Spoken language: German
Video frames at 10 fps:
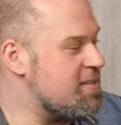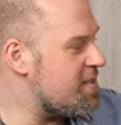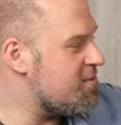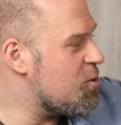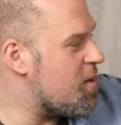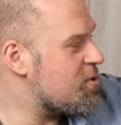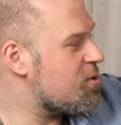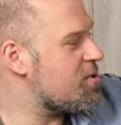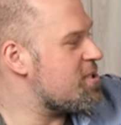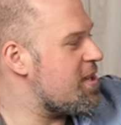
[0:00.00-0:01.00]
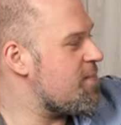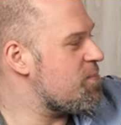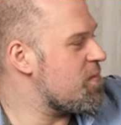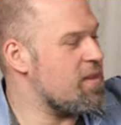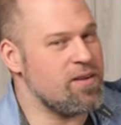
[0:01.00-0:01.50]
Denn nur mal als, kurze,
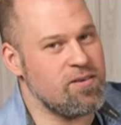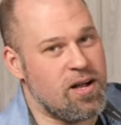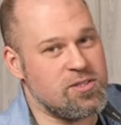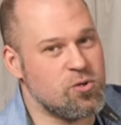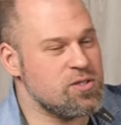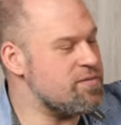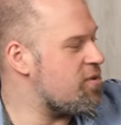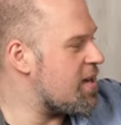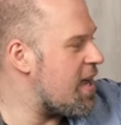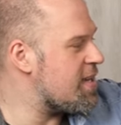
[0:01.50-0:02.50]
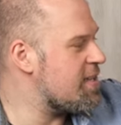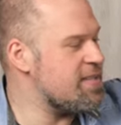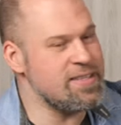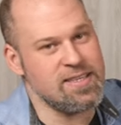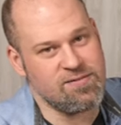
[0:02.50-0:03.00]
als kurzen Vergleich,
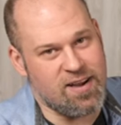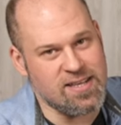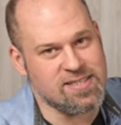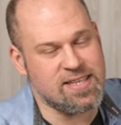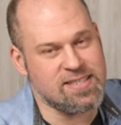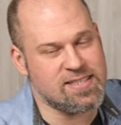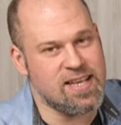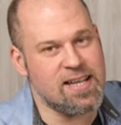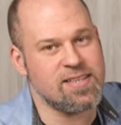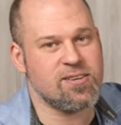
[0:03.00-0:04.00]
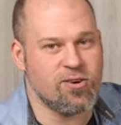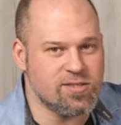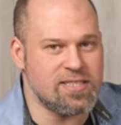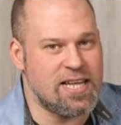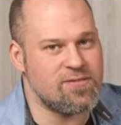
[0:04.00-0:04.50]
die weißen an der Seite
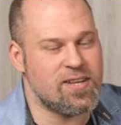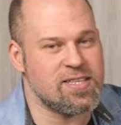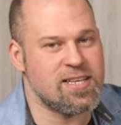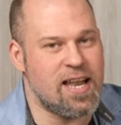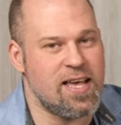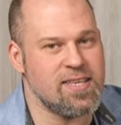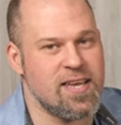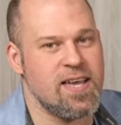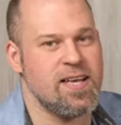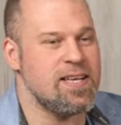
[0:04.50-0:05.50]
kosten in etwa das gleiche